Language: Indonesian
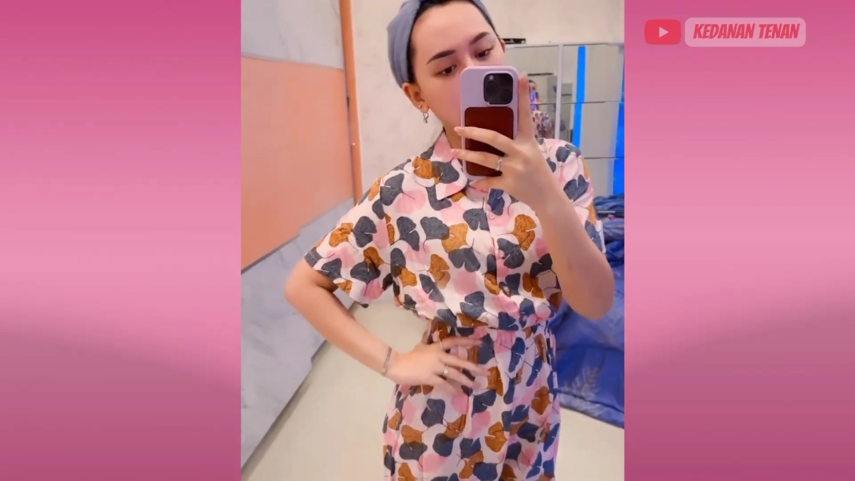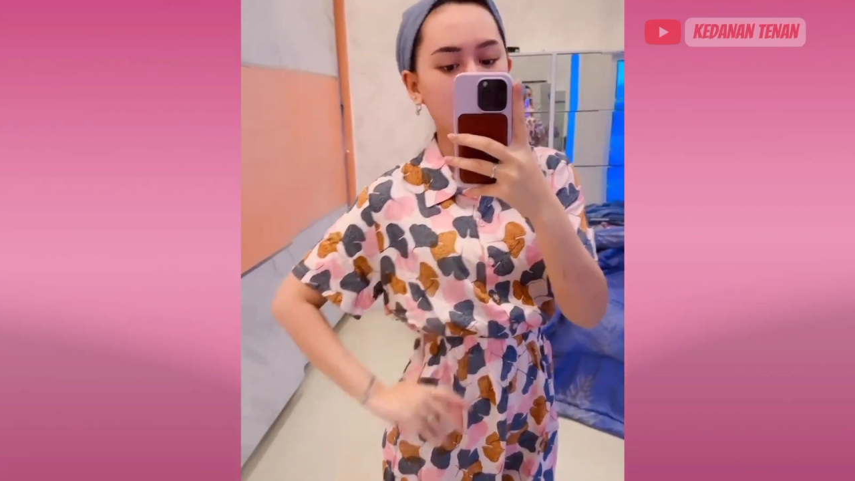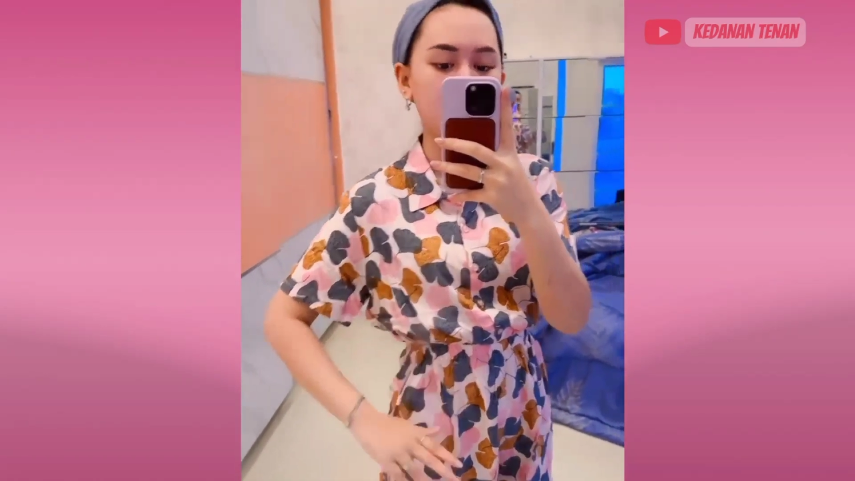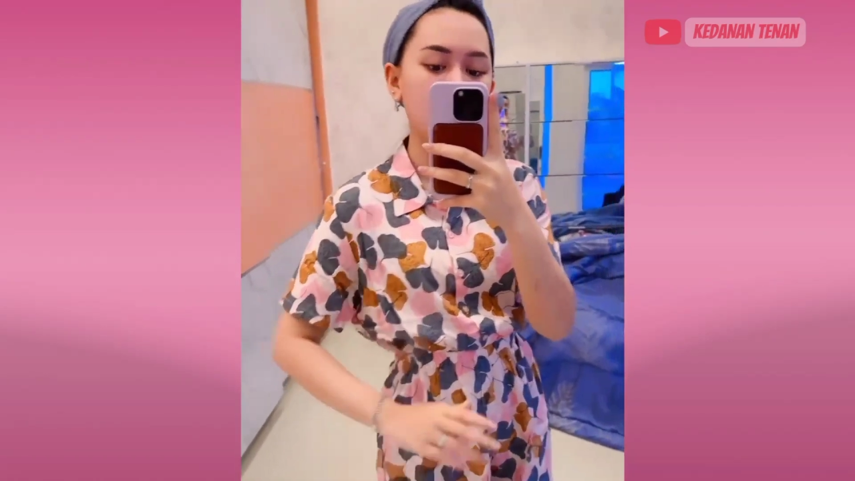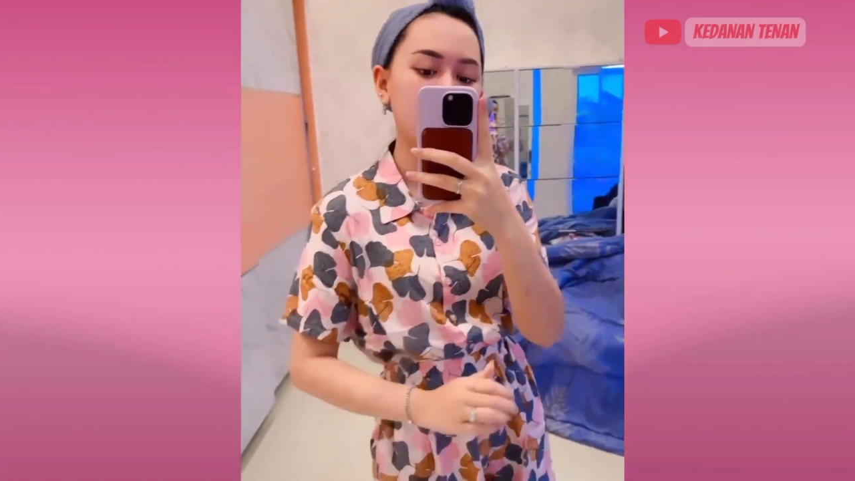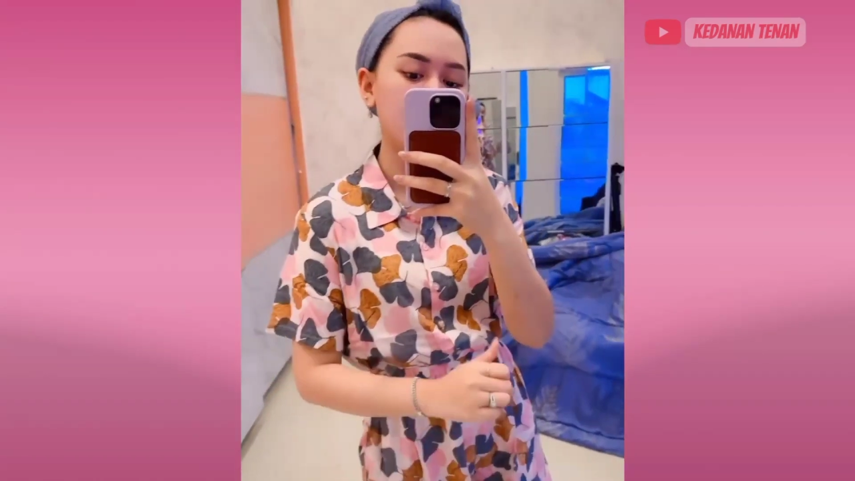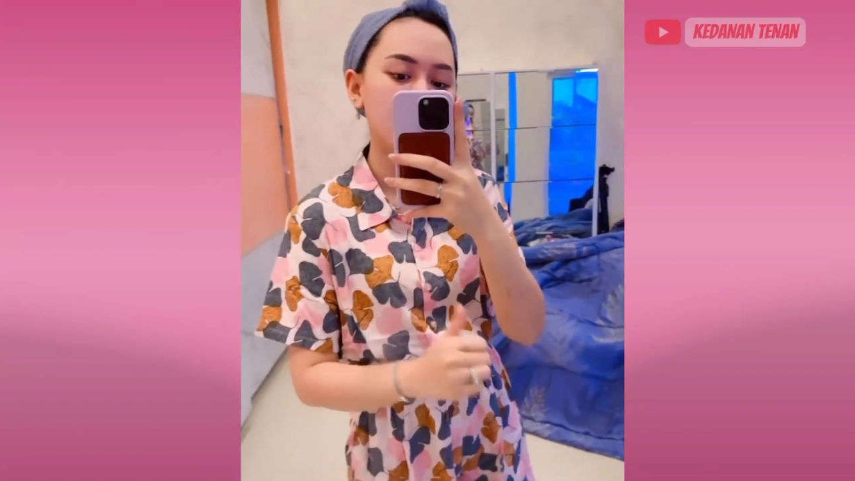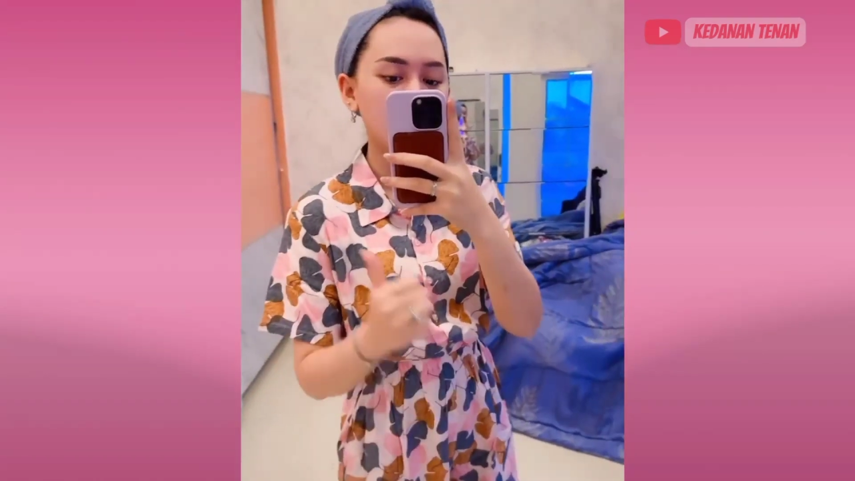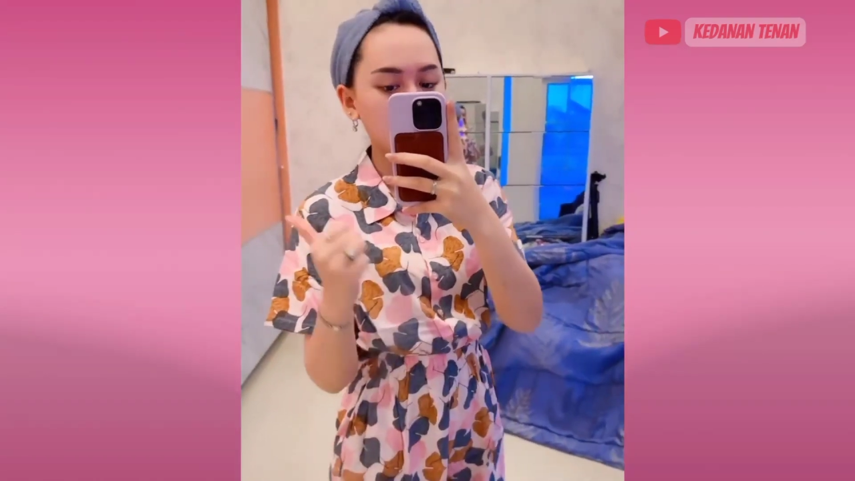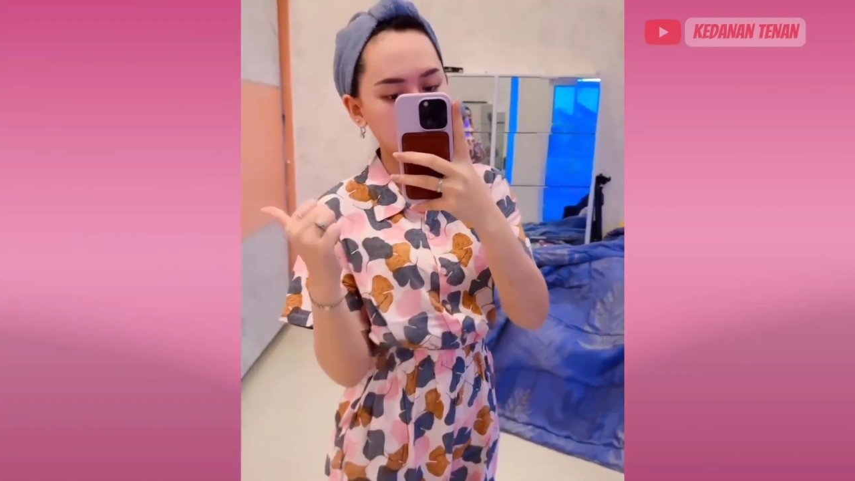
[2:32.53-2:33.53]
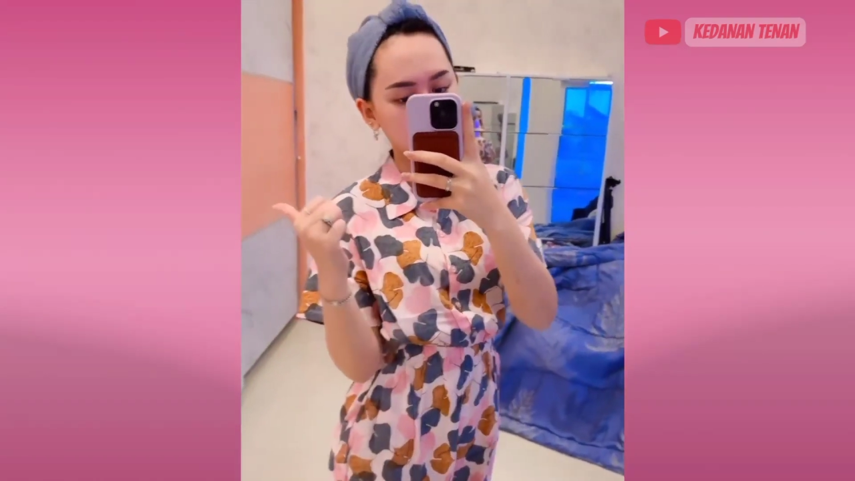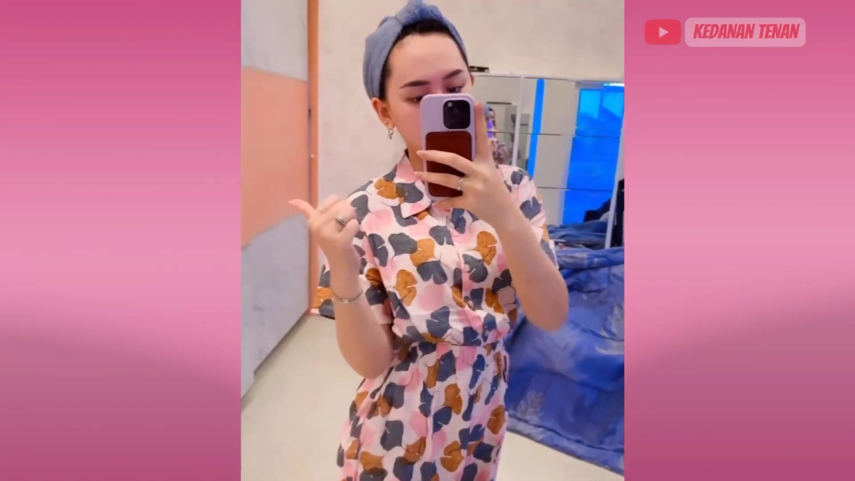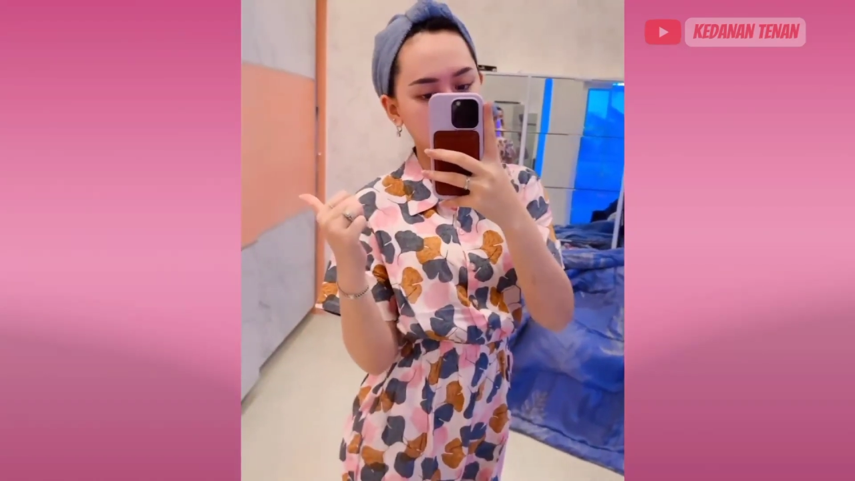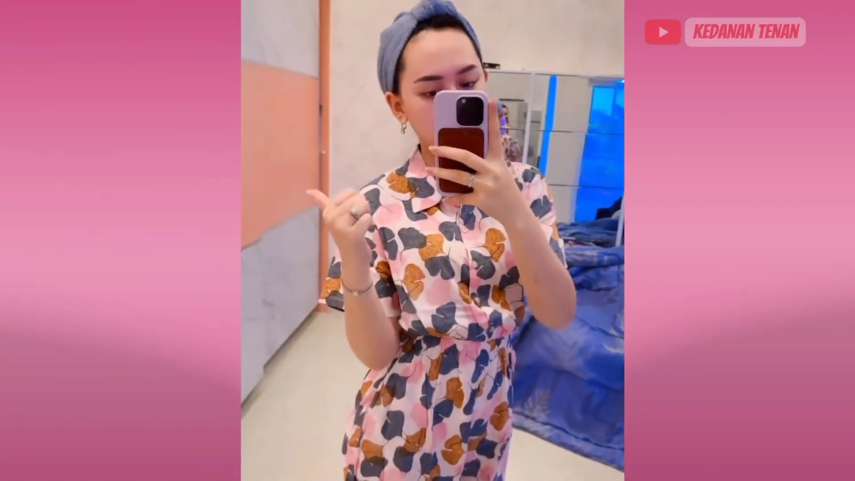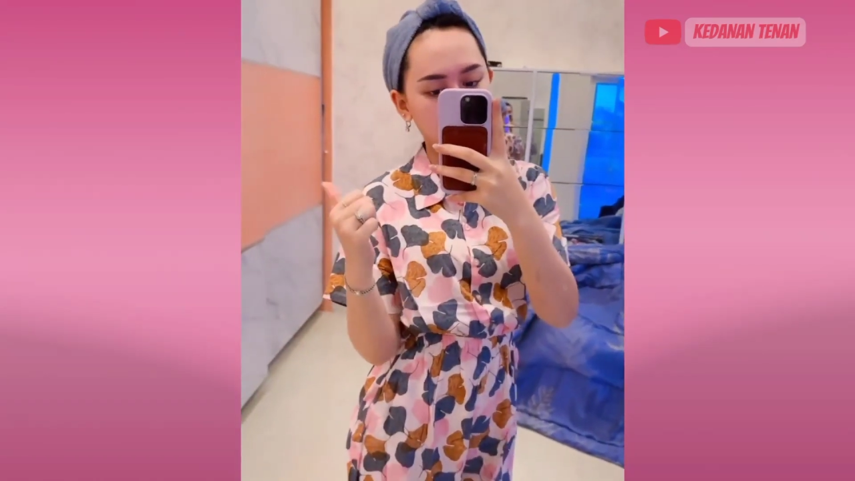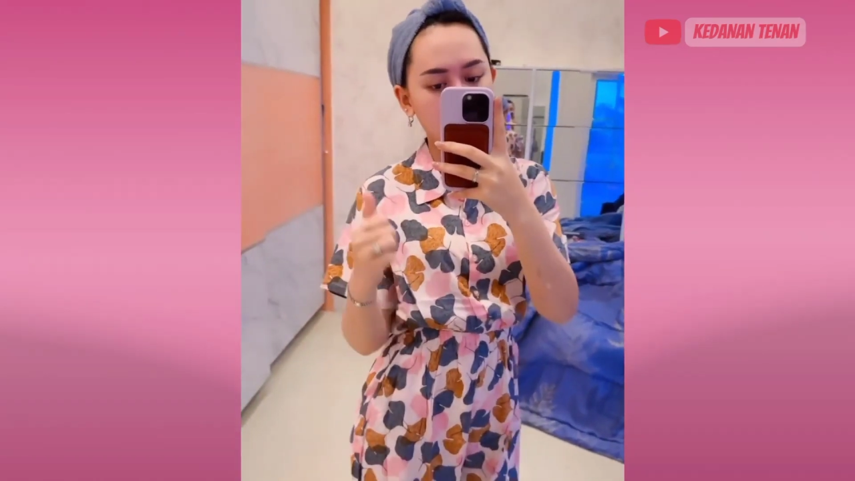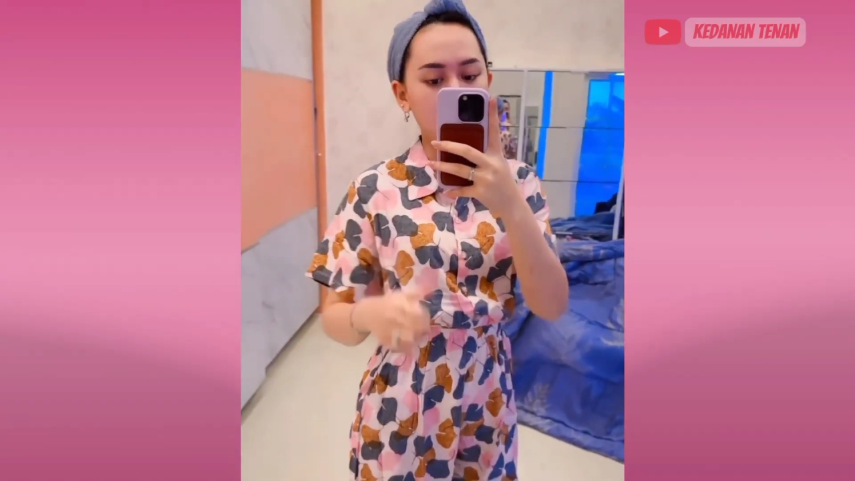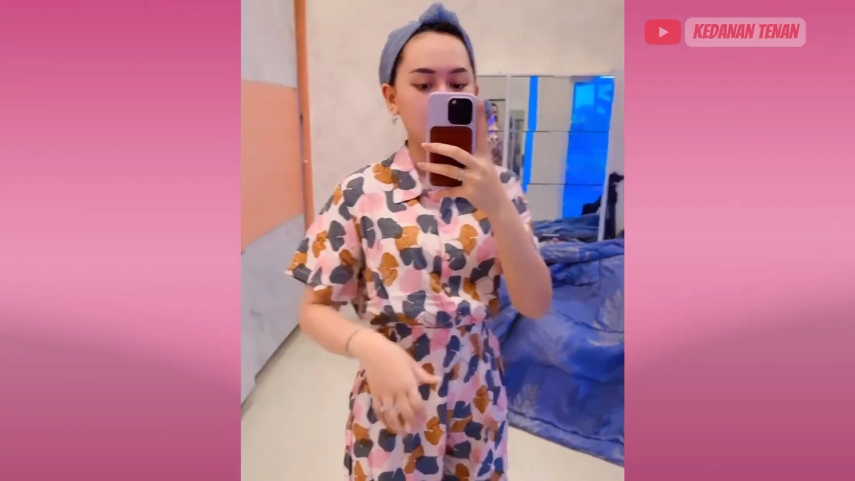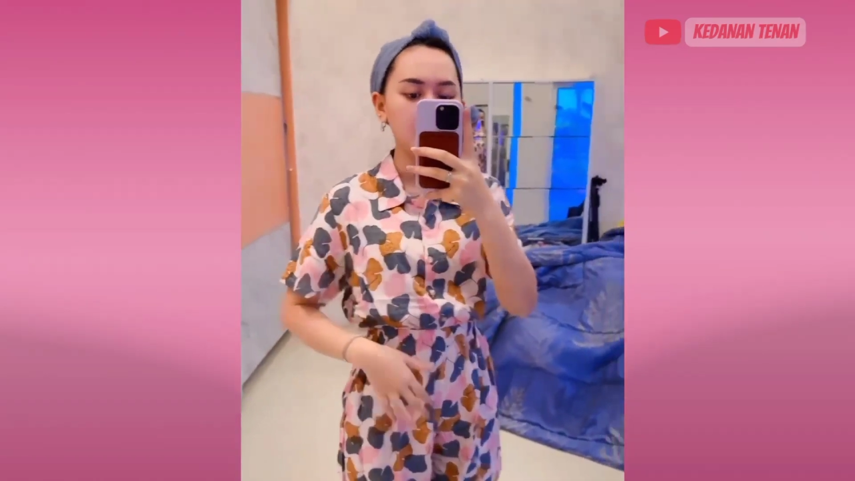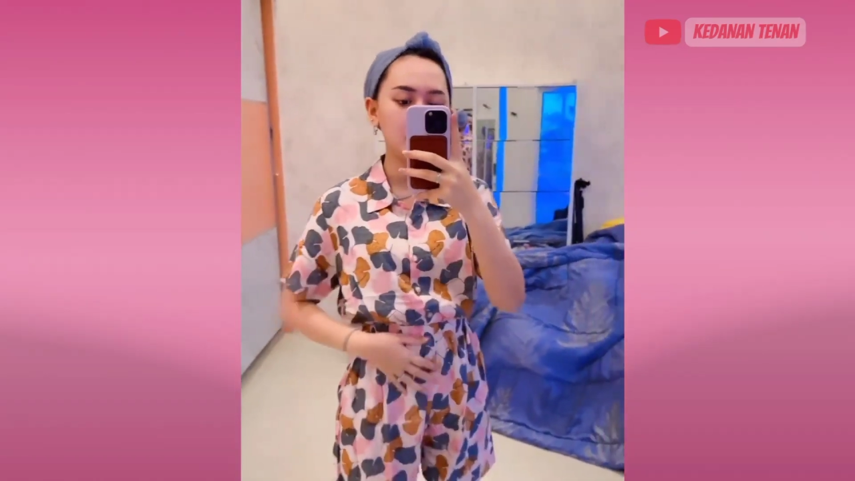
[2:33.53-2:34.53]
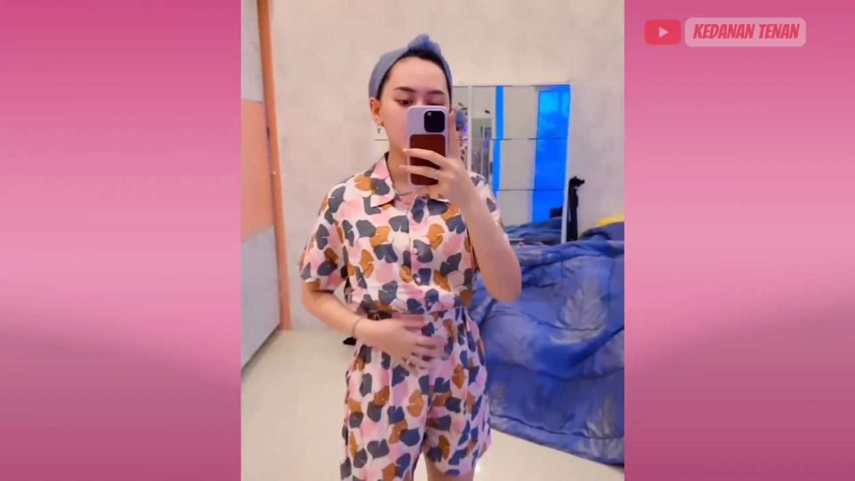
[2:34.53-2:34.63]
ke kiri. Ini bagus